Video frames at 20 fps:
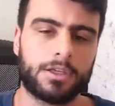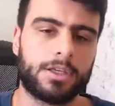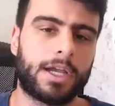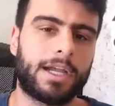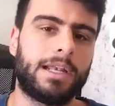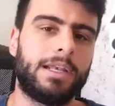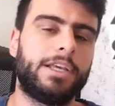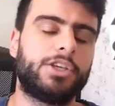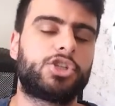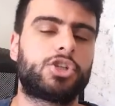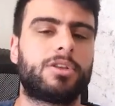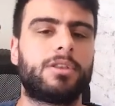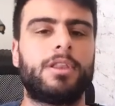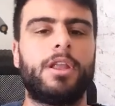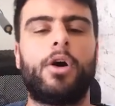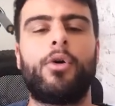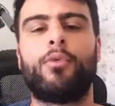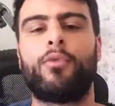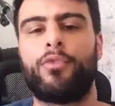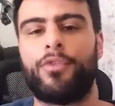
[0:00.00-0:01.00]
e a Elite
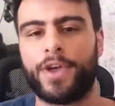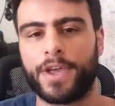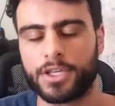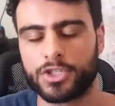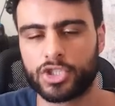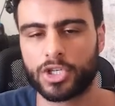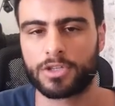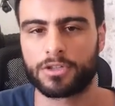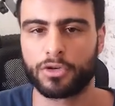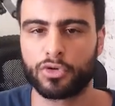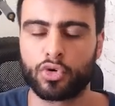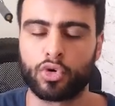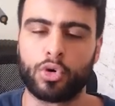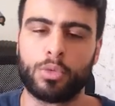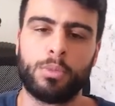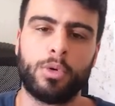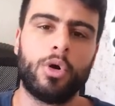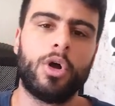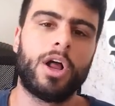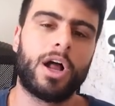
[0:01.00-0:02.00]
não vende esse
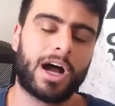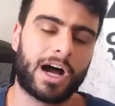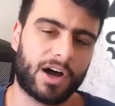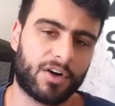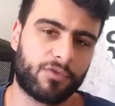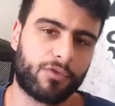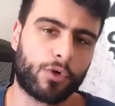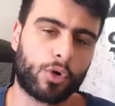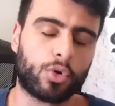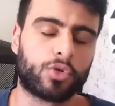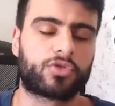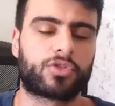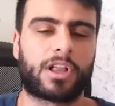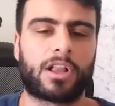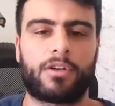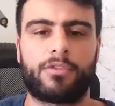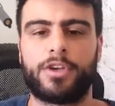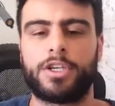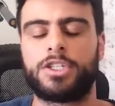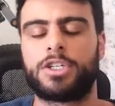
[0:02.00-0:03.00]
cubo avulso,
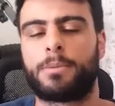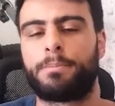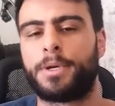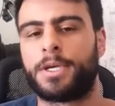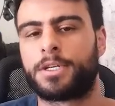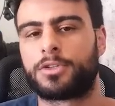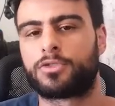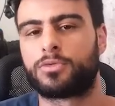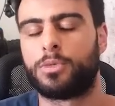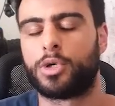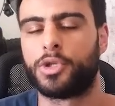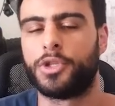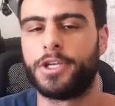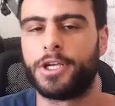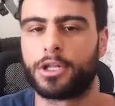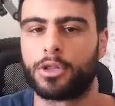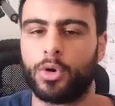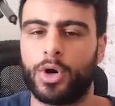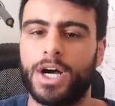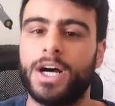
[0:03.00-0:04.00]
ela vende apenas o
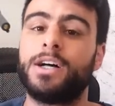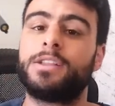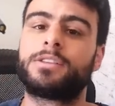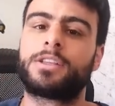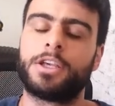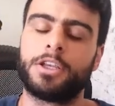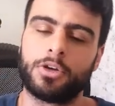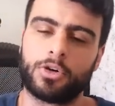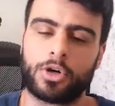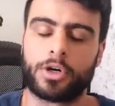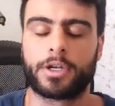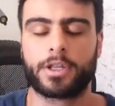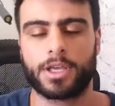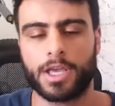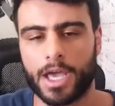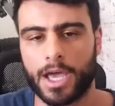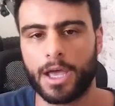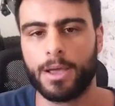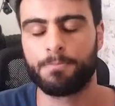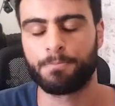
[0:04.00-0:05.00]
modelo anterior,
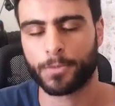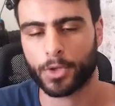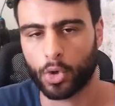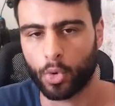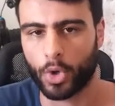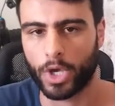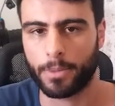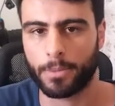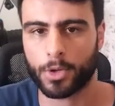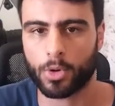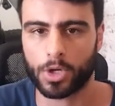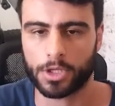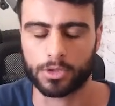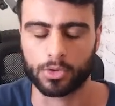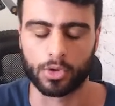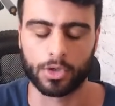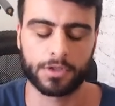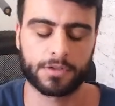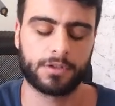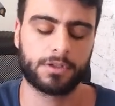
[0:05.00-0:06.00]
que é o
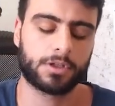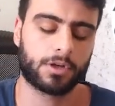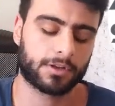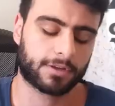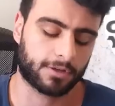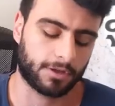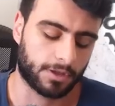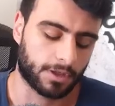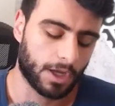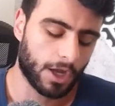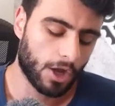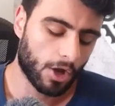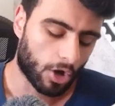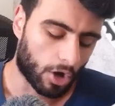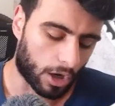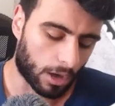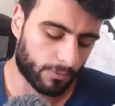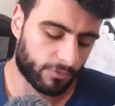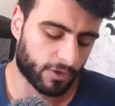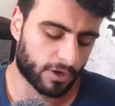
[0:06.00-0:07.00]
M14. Então assim,
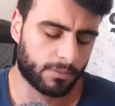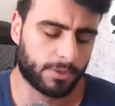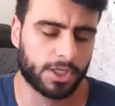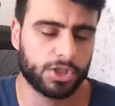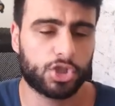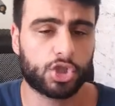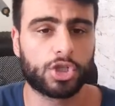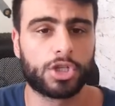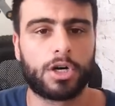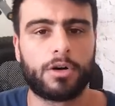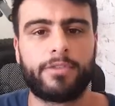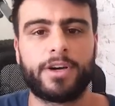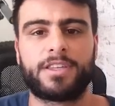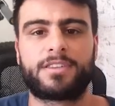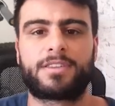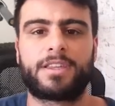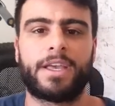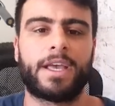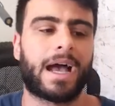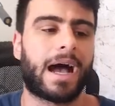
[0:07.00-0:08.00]
obviamente não vai
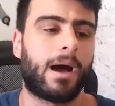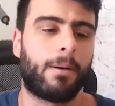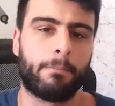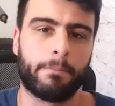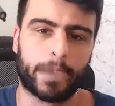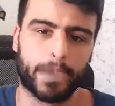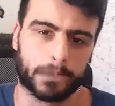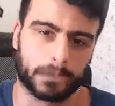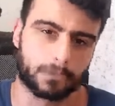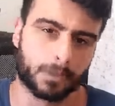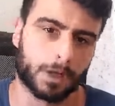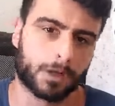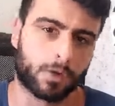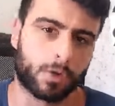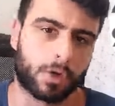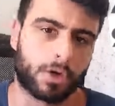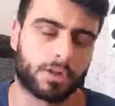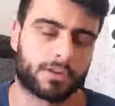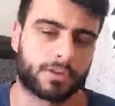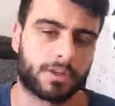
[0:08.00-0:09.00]
ser a mesma
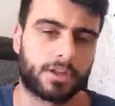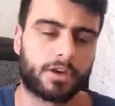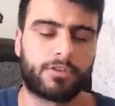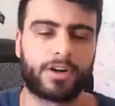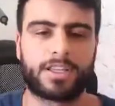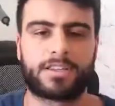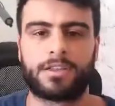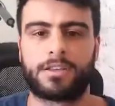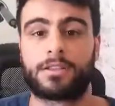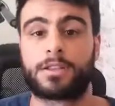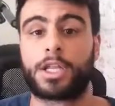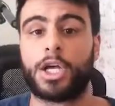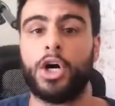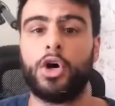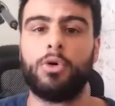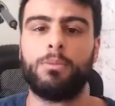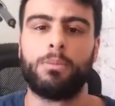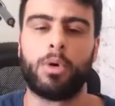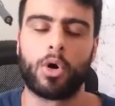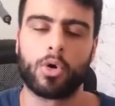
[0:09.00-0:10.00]
coisa, não vai ser
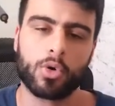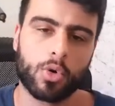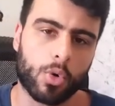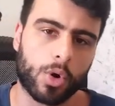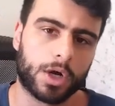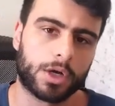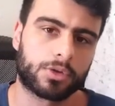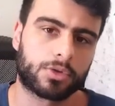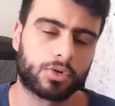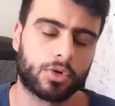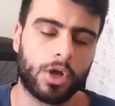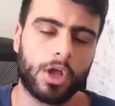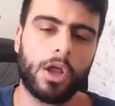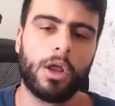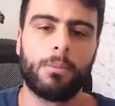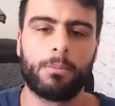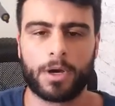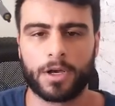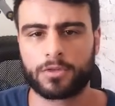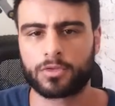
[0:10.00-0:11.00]
tão bom quanto,
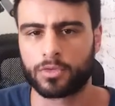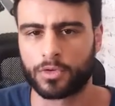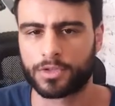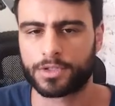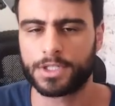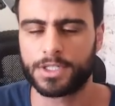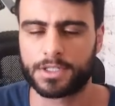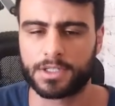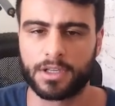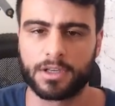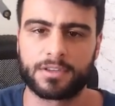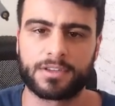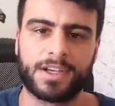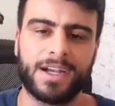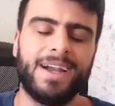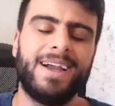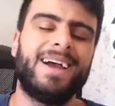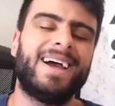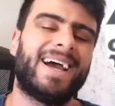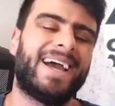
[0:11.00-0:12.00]
mas com
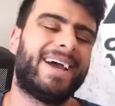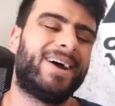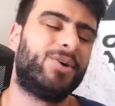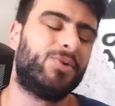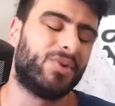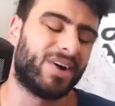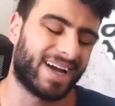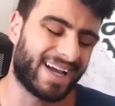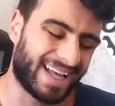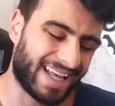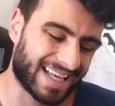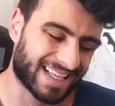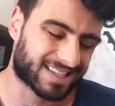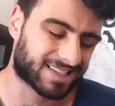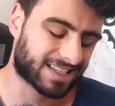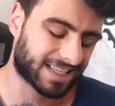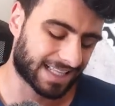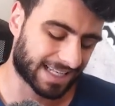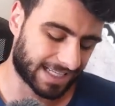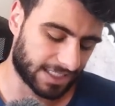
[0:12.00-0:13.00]
certeza é um
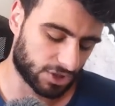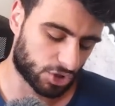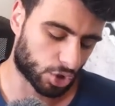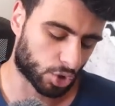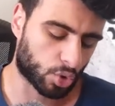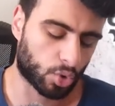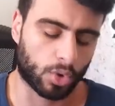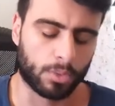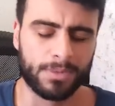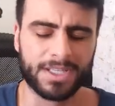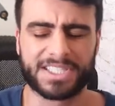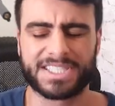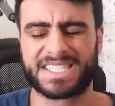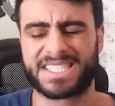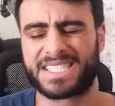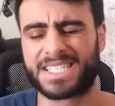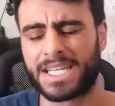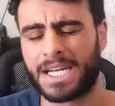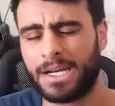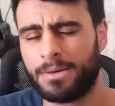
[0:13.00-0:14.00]
excelente cubo,
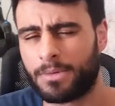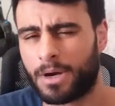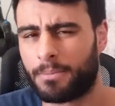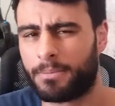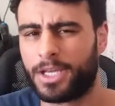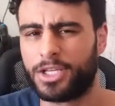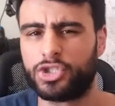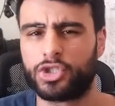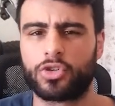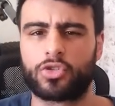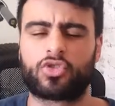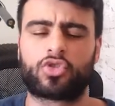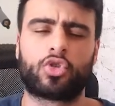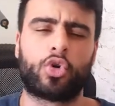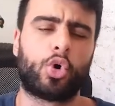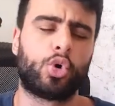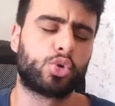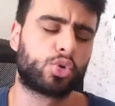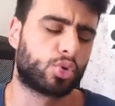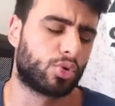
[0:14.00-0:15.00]
extremamente
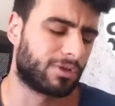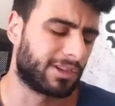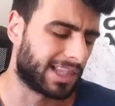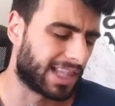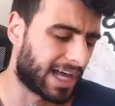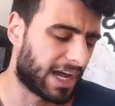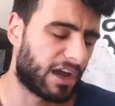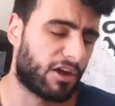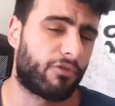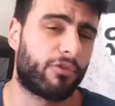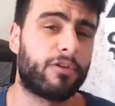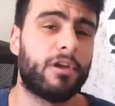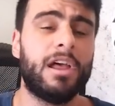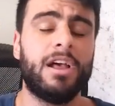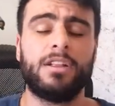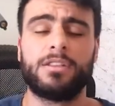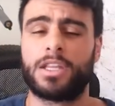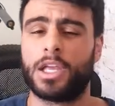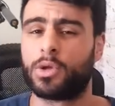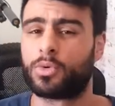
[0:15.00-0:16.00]
solto, leve,
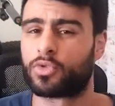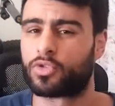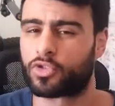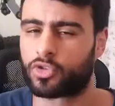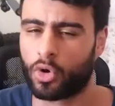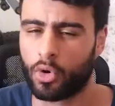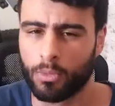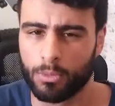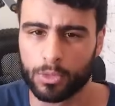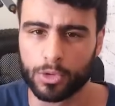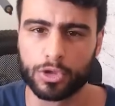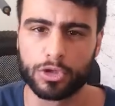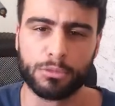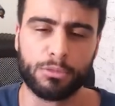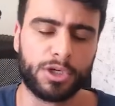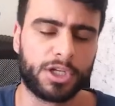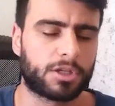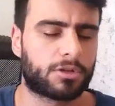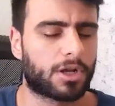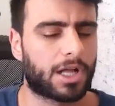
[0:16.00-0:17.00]
tem um som muito
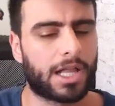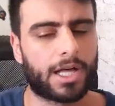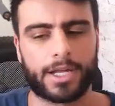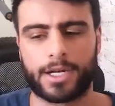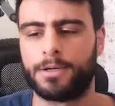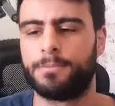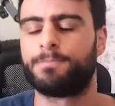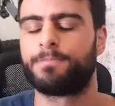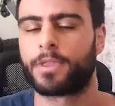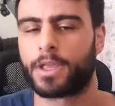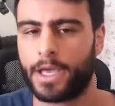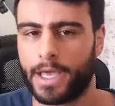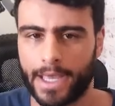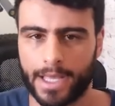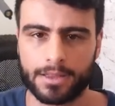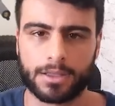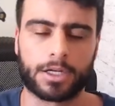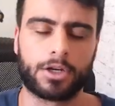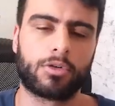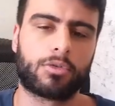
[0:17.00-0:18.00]
bonito, galera
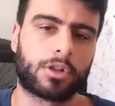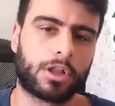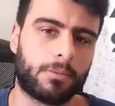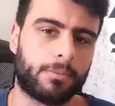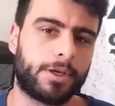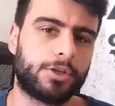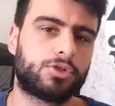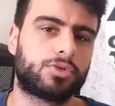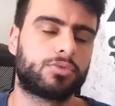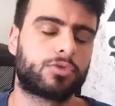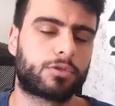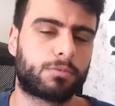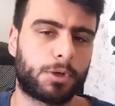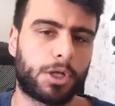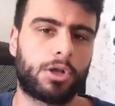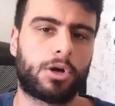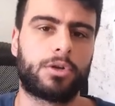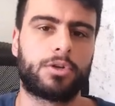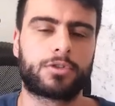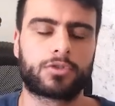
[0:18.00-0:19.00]
é tranquilamente um dos
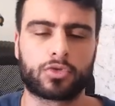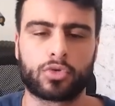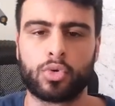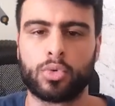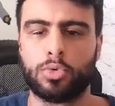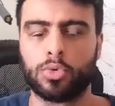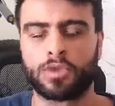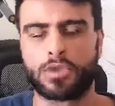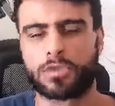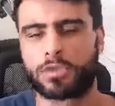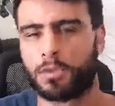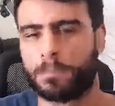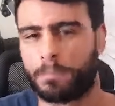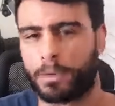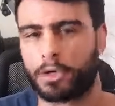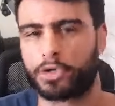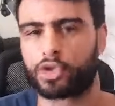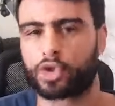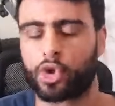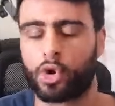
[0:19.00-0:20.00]
melhores cubos que se
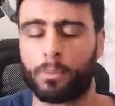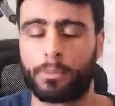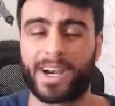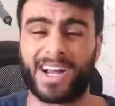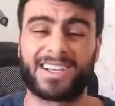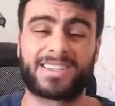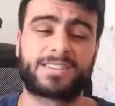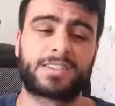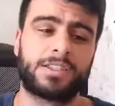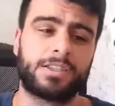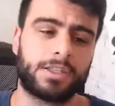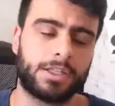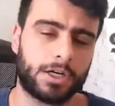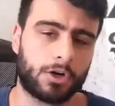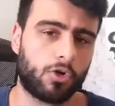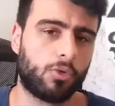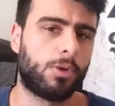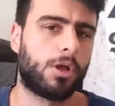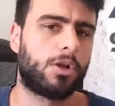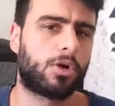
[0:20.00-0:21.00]
pode comprar, se
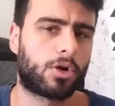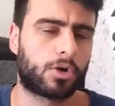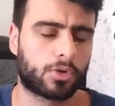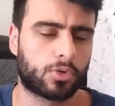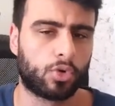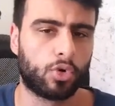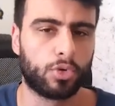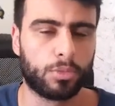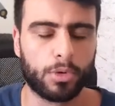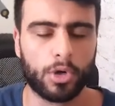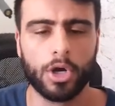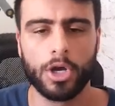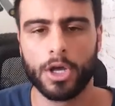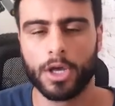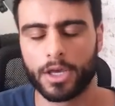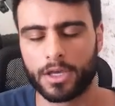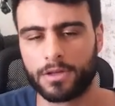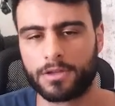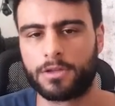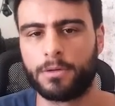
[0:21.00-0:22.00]
não o melhor cubo
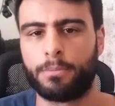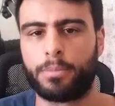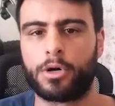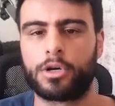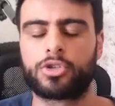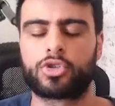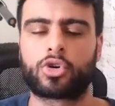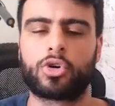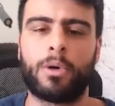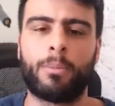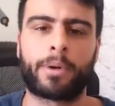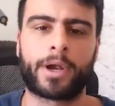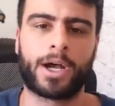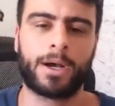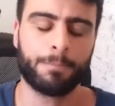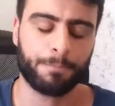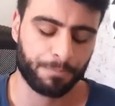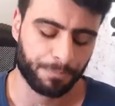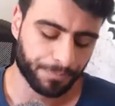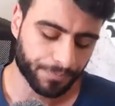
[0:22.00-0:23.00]
que se pode
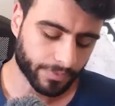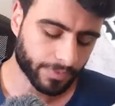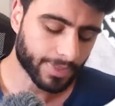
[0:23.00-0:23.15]
comprar